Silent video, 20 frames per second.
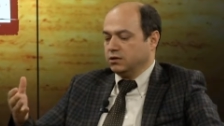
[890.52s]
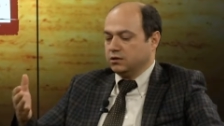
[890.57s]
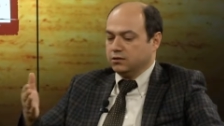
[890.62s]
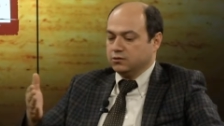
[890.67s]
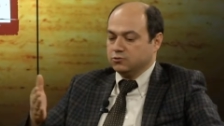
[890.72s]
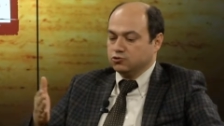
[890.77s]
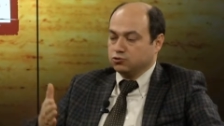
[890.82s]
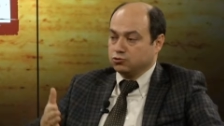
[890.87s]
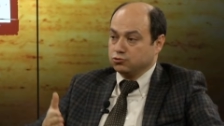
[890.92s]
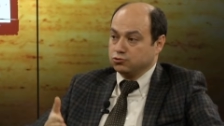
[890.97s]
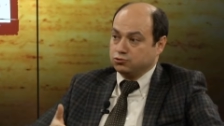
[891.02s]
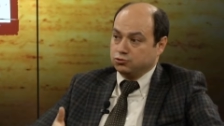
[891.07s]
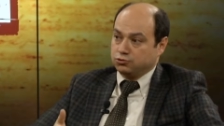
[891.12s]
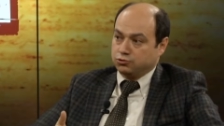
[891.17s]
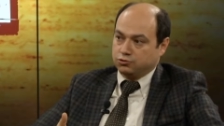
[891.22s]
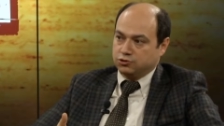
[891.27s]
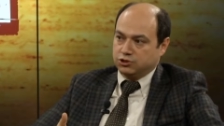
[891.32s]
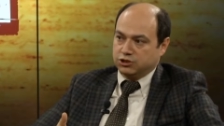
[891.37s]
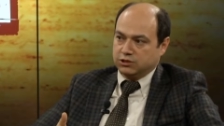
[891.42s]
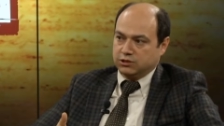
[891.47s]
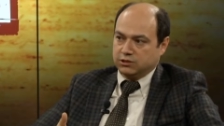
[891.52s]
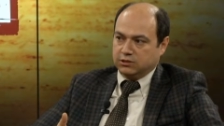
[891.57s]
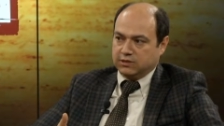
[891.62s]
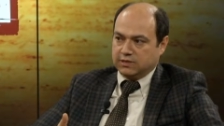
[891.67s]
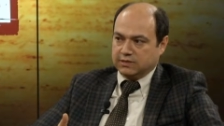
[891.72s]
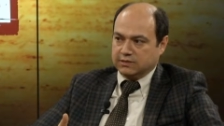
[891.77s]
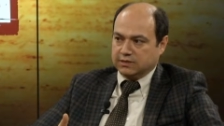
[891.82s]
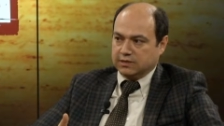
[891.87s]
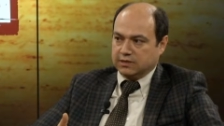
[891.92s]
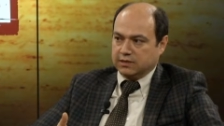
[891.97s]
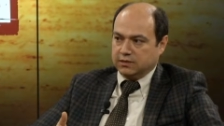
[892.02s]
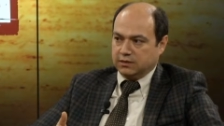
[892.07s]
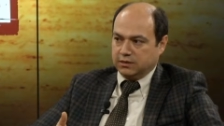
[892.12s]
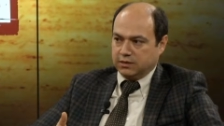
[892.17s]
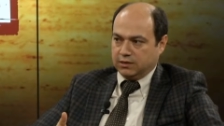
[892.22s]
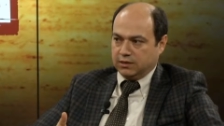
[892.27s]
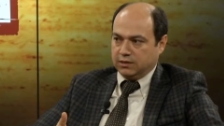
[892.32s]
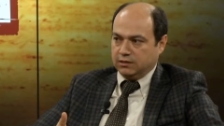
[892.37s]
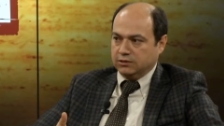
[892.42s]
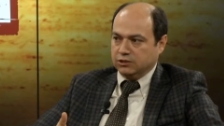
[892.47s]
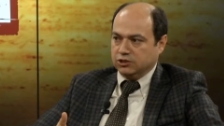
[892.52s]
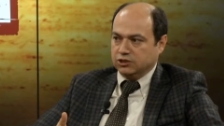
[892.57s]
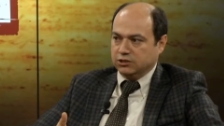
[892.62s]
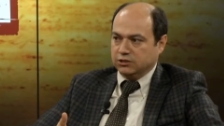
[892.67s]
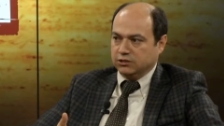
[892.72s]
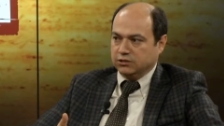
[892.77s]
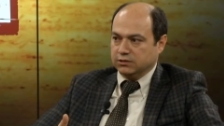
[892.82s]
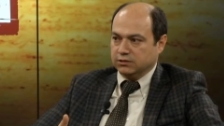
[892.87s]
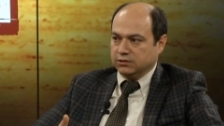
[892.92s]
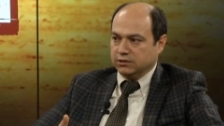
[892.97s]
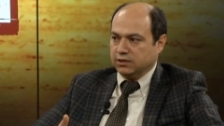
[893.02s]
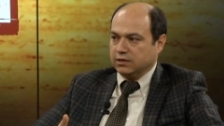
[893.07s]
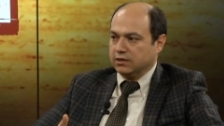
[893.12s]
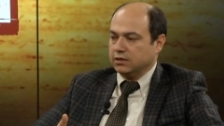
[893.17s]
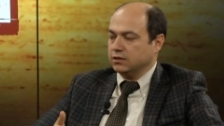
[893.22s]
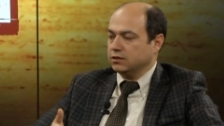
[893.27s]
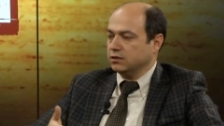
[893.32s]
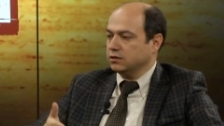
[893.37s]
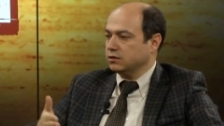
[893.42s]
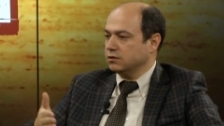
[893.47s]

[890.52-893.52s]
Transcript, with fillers: Sosyoloji keza yine aynı şekilde.